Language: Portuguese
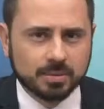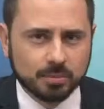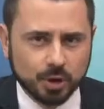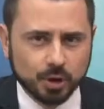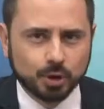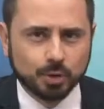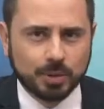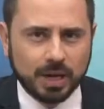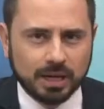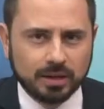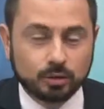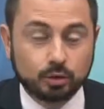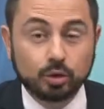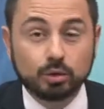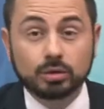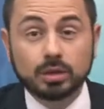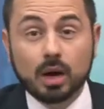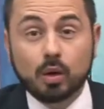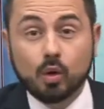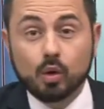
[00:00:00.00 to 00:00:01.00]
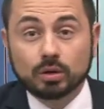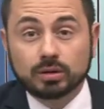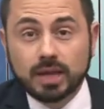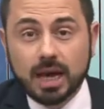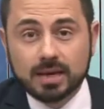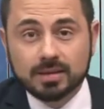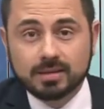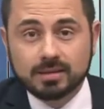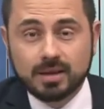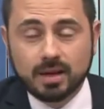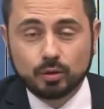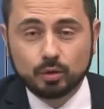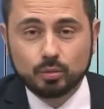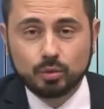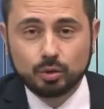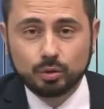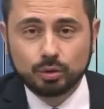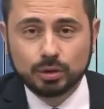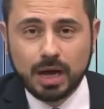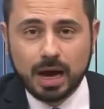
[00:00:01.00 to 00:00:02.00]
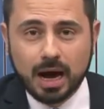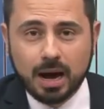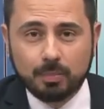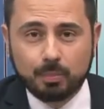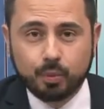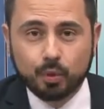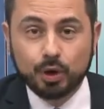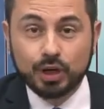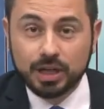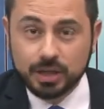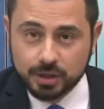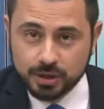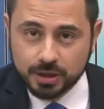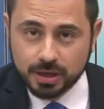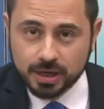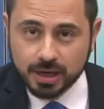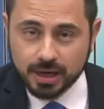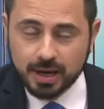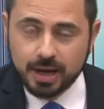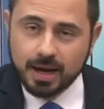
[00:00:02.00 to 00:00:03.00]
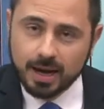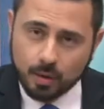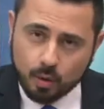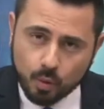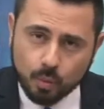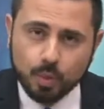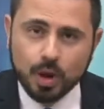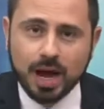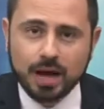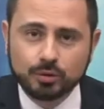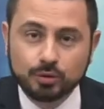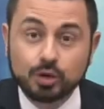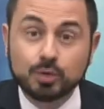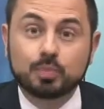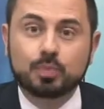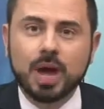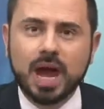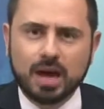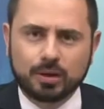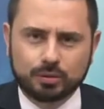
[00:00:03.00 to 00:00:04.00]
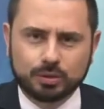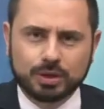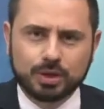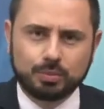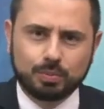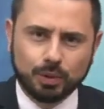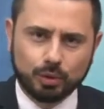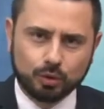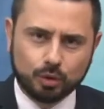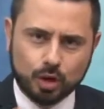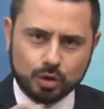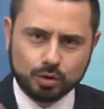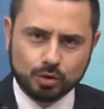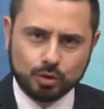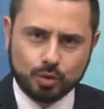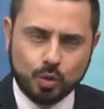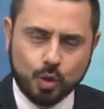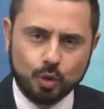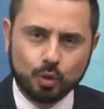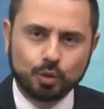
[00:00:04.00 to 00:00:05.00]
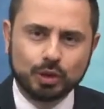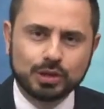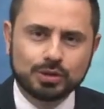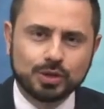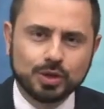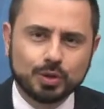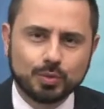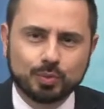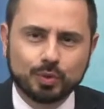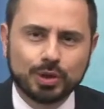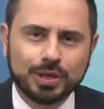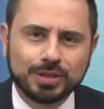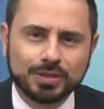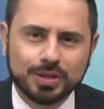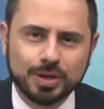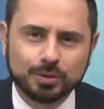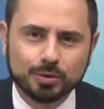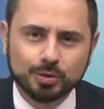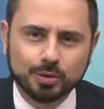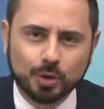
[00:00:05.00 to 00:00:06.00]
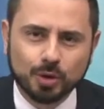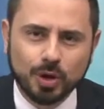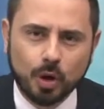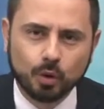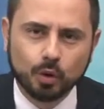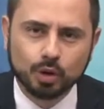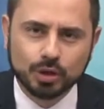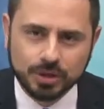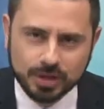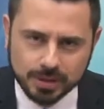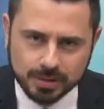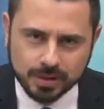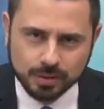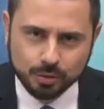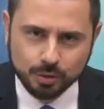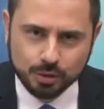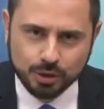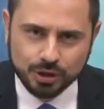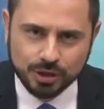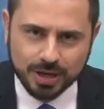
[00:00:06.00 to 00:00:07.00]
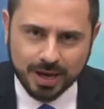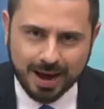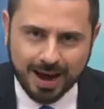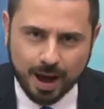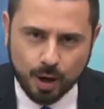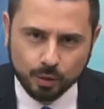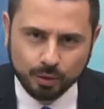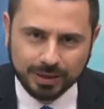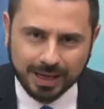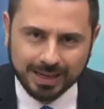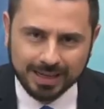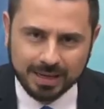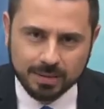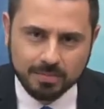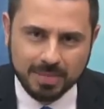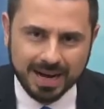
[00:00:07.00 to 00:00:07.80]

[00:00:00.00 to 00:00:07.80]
Muito bem, tudo o que acontece né, no mundo da política é acompanhado de perto aqui pelo nosso colunista de política do jornal Notícias do Dia, Altair